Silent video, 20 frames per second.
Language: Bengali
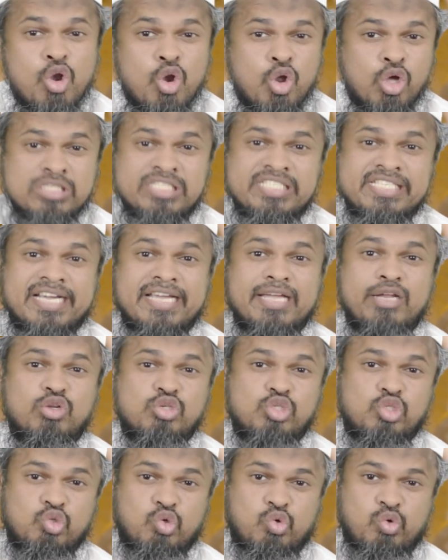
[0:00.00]
লজ্জাকে
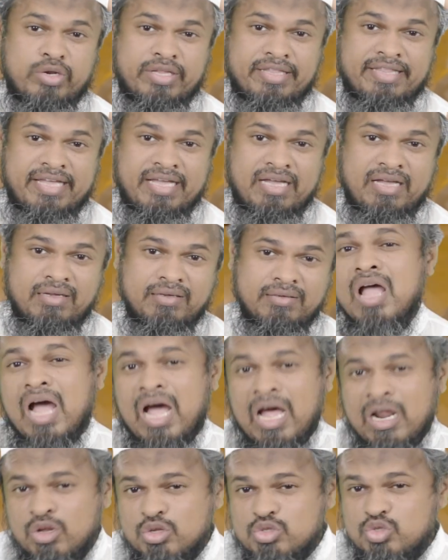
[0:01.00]
নষ্ট করে দেয়া
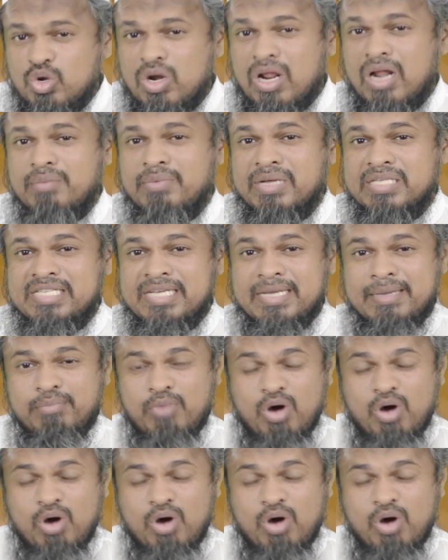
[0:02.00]
আলোচনার মাঝে